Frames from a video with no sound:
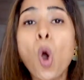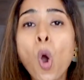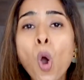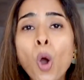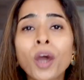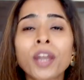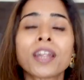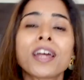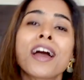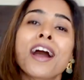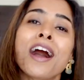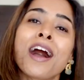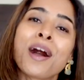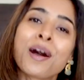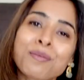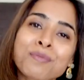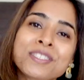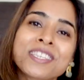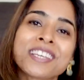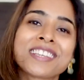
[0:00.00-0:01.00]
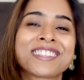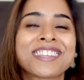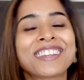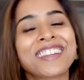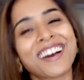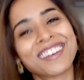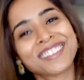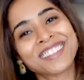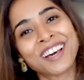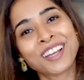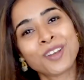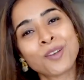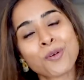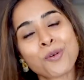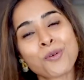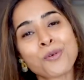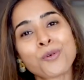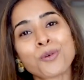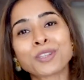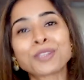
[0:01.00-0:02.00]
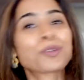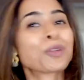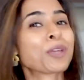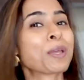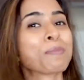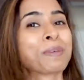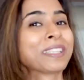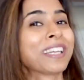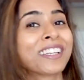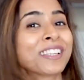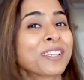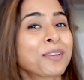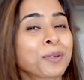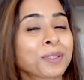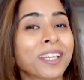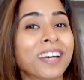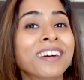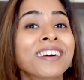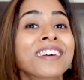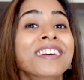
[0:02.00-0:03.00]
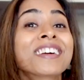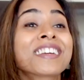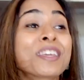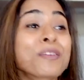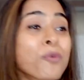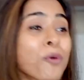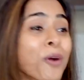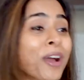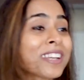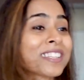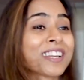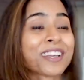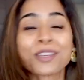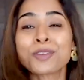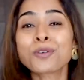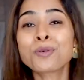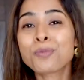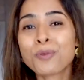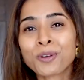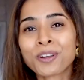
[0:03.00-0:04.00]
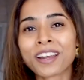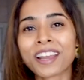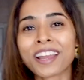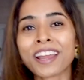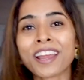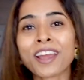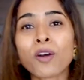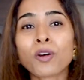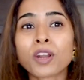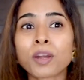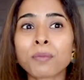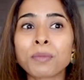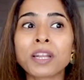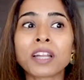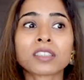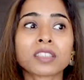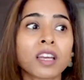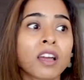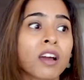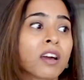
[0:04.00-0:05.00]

और हम जैसे नादान लोगों को ही तो ये पता नहीं होता कि वो ऐसा क्यों बोल रहे हैं और हमें लगता है